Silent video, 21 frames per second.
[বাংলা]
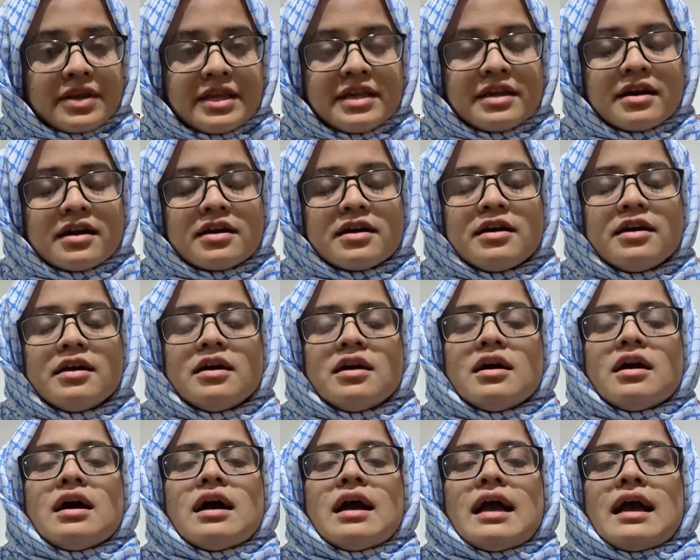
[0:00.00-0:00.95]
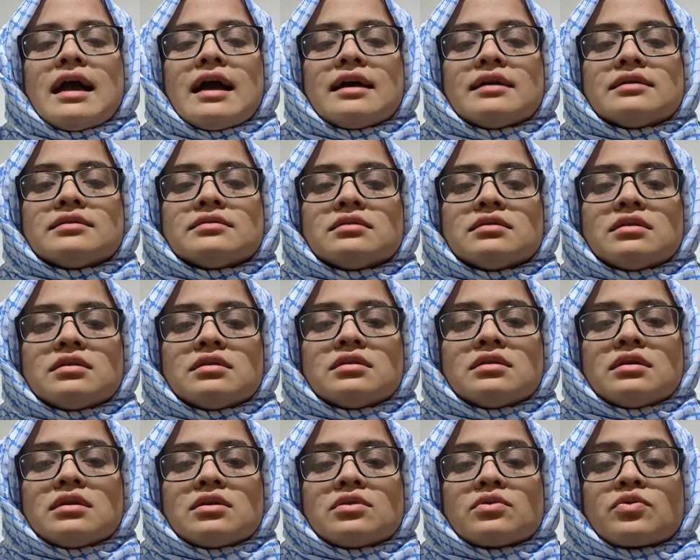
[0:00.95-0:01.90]
ইয়ার অ্যান্ড
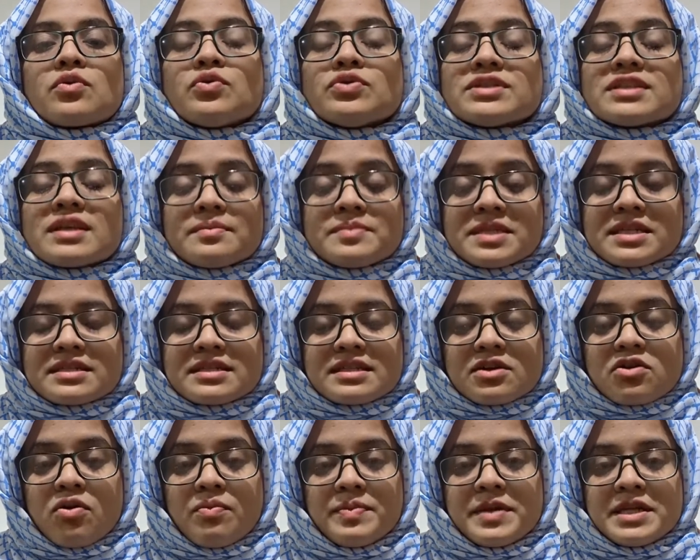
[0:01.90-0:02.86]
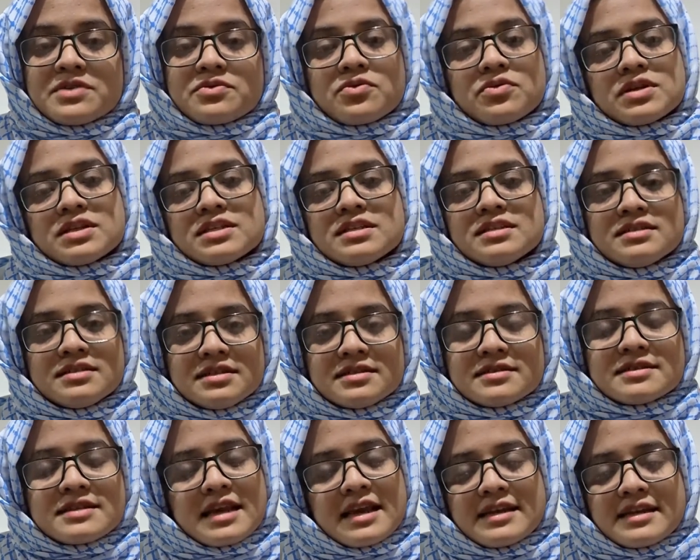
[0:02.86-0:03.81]
কোন সাবজেক্টে কমপ্লিট করেছেন
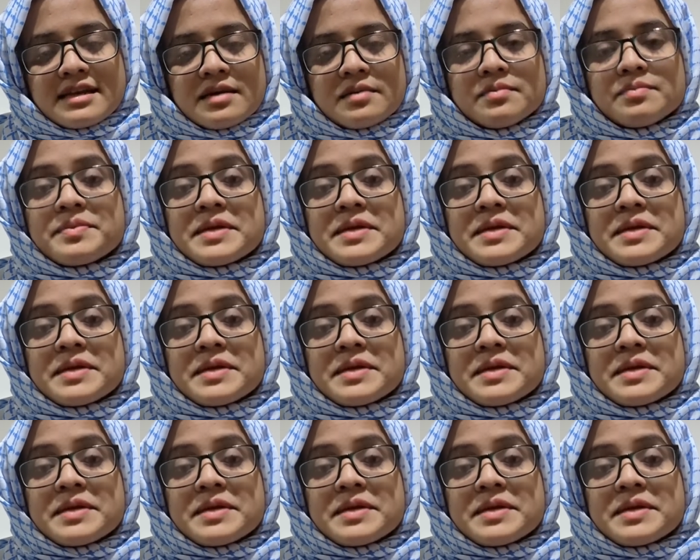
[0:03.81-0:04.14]
জাস্ট এটা